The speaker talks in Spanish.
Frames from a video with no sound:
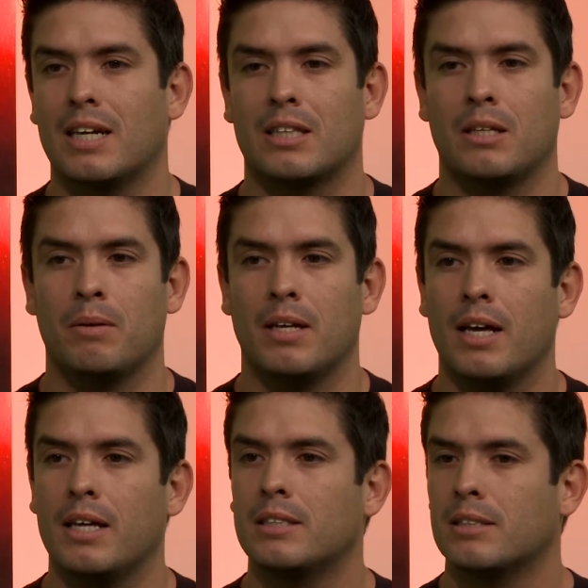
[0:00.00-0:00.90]

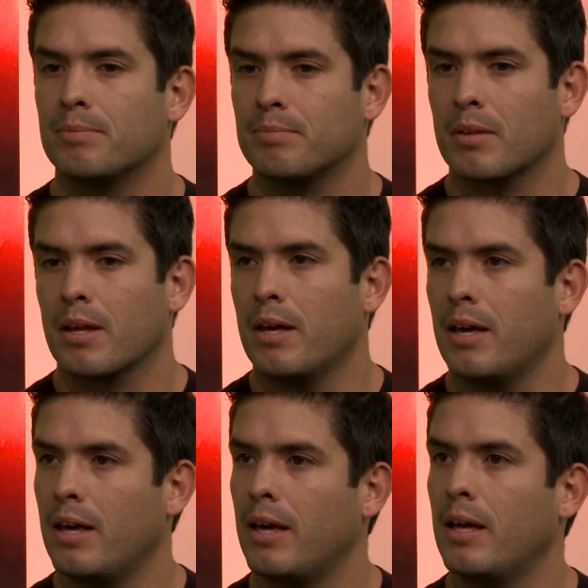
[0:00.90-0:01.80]
actividades,
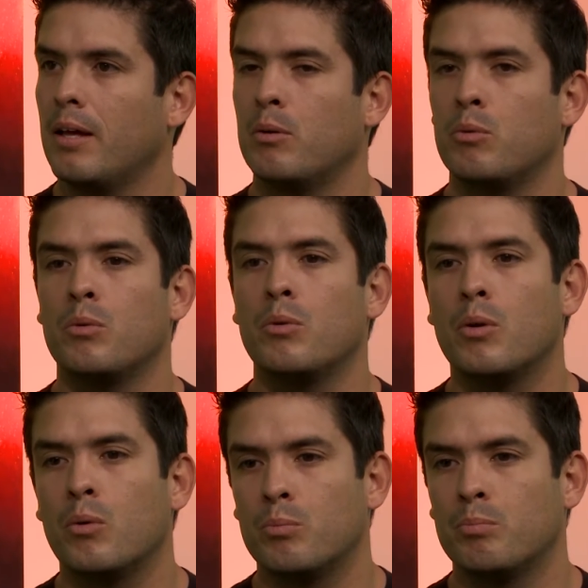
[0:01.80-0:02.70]
eh,
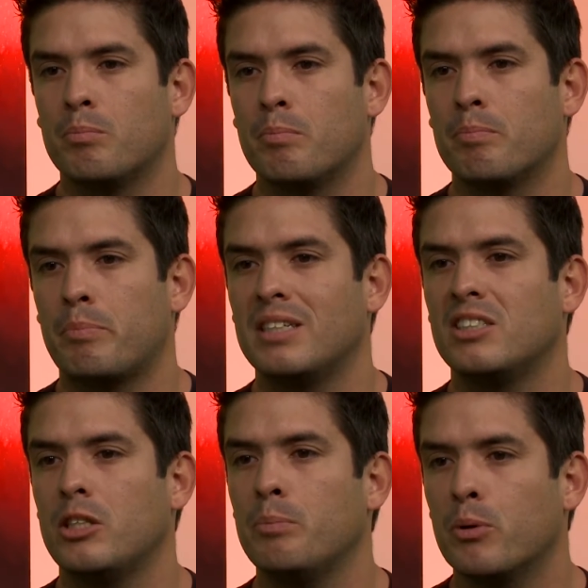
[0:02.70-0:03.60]
un,
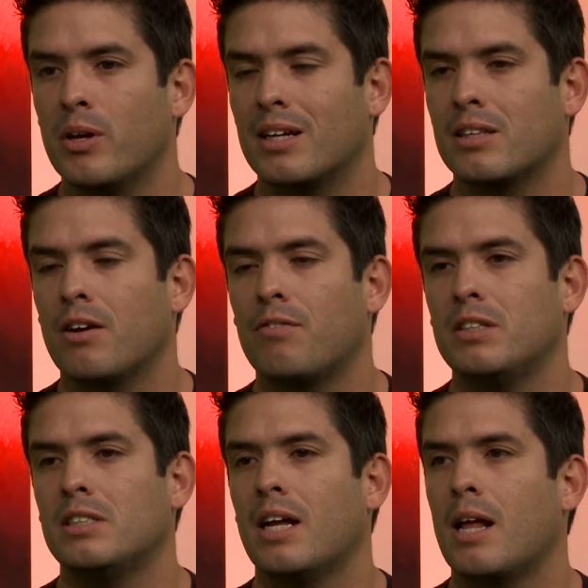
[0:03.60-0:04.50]
principio de la actividad
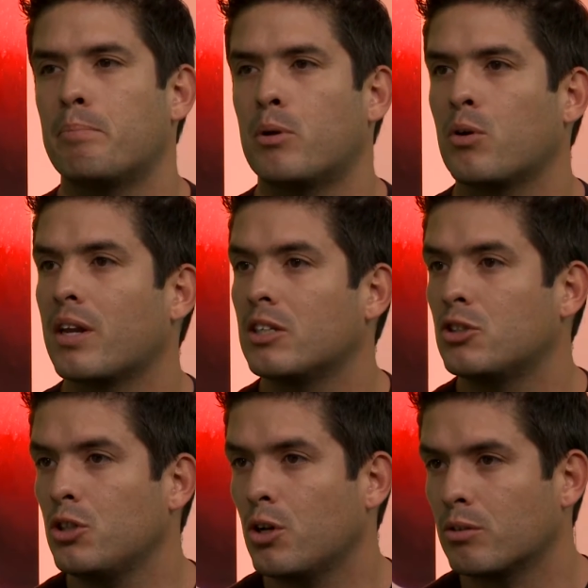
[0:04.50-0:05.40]
física, la
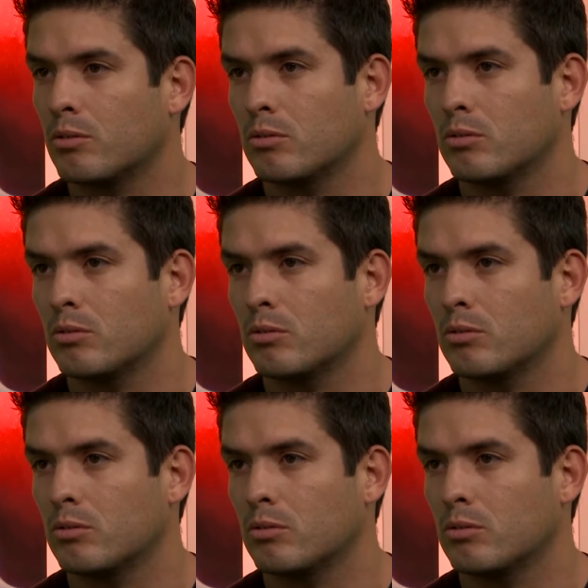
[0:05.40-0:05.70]
progresión.